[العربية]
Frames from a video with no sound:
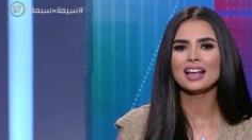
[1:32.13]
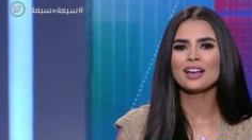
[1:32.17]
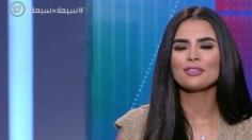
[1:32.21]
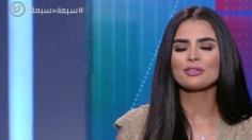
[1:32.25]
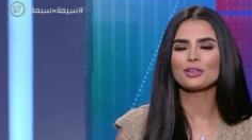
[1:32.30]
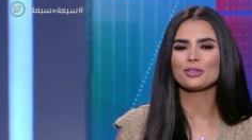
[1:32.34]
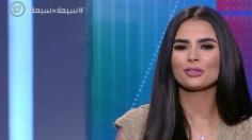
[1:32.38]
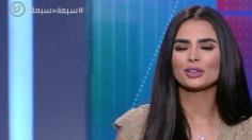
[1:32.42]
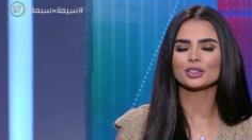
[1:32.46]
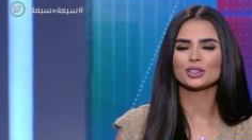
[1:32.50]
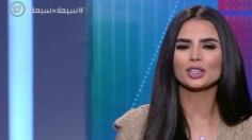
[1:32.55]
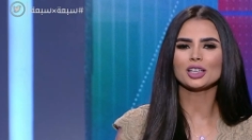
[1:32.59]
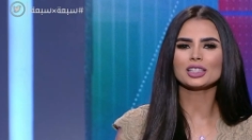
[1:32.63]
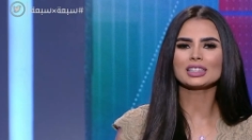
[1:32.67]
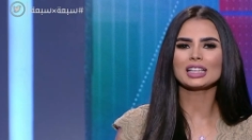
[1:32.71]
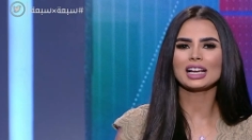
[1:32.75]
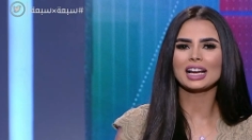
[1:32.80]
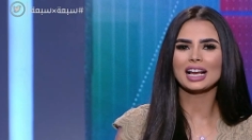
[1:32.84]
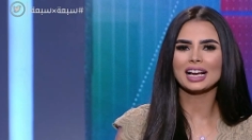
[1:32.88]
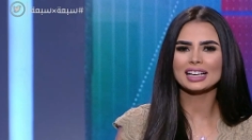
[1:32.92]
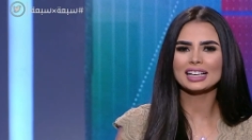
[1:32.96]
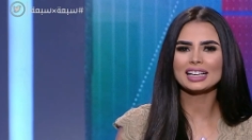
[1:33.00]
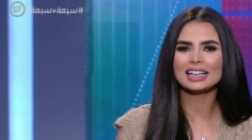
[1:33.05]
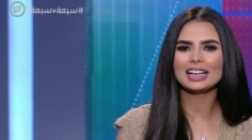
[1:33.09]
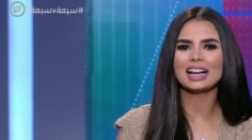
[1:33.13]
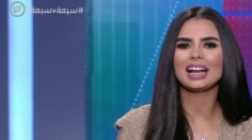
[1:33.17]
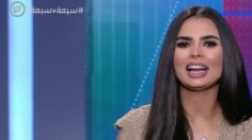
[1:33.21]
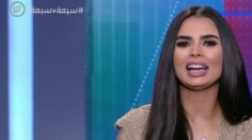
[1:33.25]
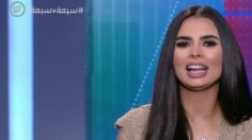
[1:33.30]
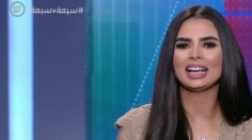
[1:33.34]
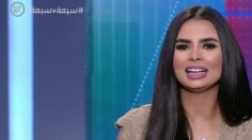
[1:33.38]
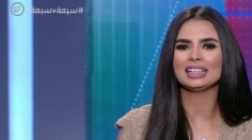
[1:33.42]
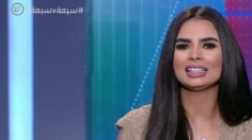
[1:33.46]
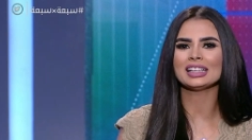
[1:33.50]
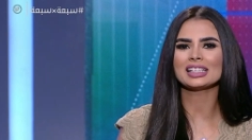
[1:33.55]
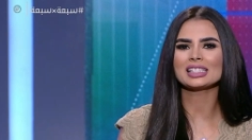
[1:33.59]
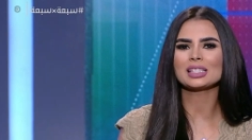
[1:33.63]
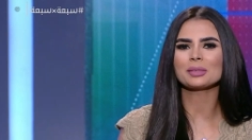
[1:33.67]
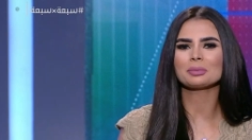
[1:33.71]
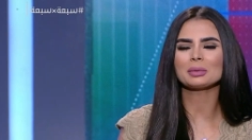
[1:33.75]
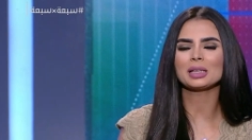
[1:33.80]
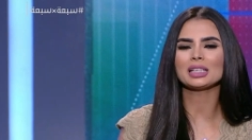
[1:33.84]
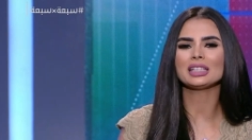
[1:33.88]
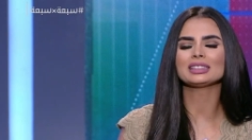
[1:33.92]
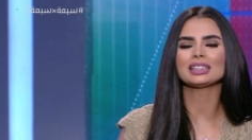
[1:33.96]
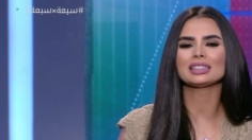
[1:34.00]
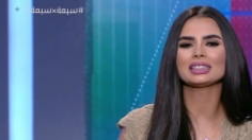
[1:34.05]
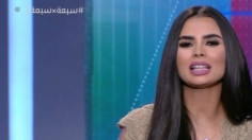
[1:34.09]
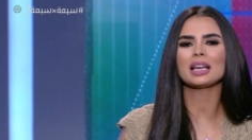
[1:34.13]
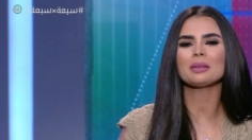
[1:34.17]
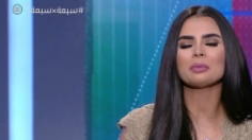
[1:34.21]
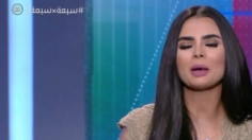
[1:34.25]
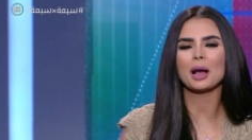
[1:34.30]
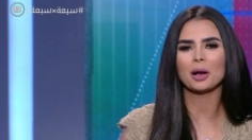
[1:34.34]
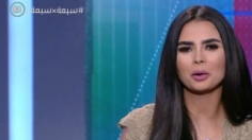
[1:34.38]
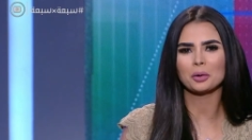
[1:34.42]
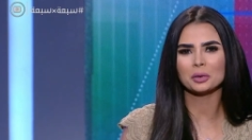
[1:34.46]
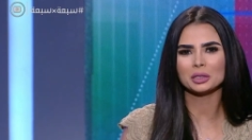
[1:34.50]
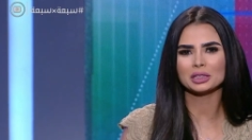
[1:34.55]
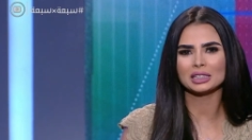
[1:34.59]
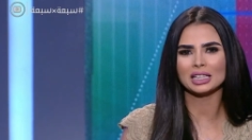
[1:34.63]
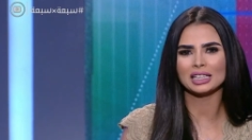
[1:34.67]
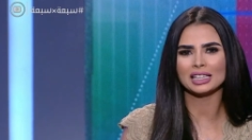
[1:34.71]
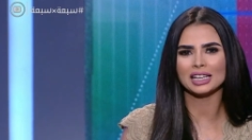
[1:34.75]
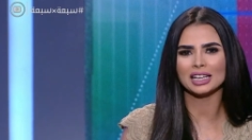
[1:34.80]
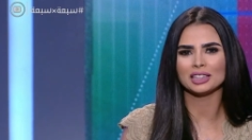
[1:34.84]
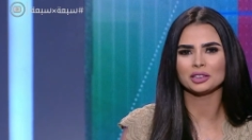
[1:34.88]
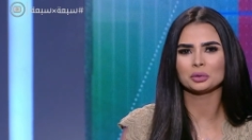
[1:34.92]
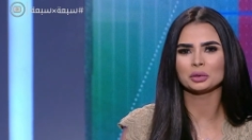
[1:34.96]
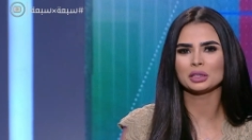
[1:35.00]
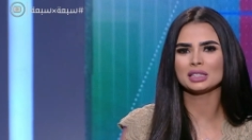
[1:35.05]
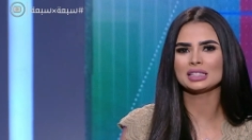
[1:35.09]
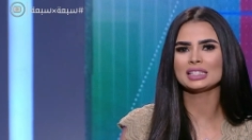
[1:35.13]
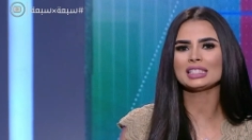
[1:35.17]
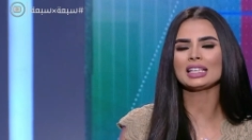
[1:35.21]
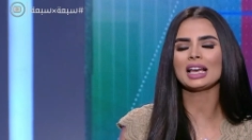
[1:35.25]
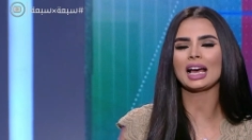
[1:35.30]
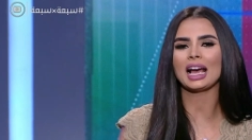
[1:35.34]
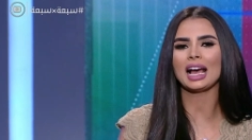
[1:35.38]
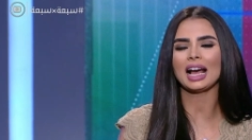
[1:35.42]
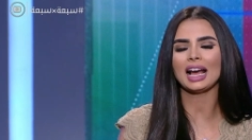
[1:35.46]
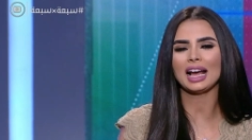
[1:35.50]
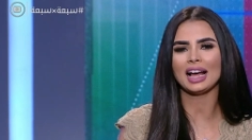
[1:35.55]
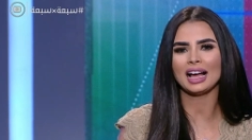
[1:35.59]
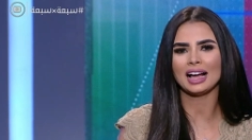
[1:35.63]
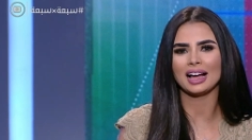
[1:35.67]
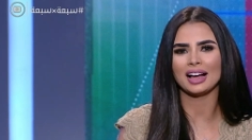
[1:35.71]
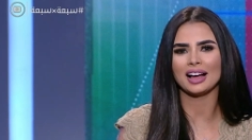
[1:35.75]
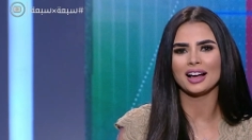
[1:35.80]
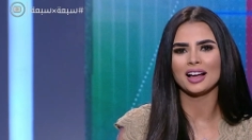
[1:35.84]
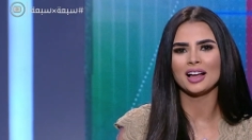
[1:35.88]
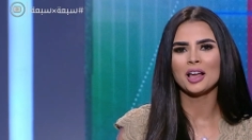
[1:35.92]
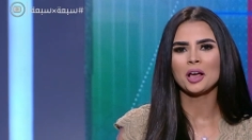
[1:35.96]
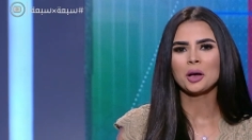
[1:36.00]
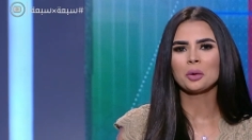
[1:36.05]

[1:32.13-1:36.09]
في الفترات الاخيره لا الناس ابتدت تتابع كره اليد وتديها حقها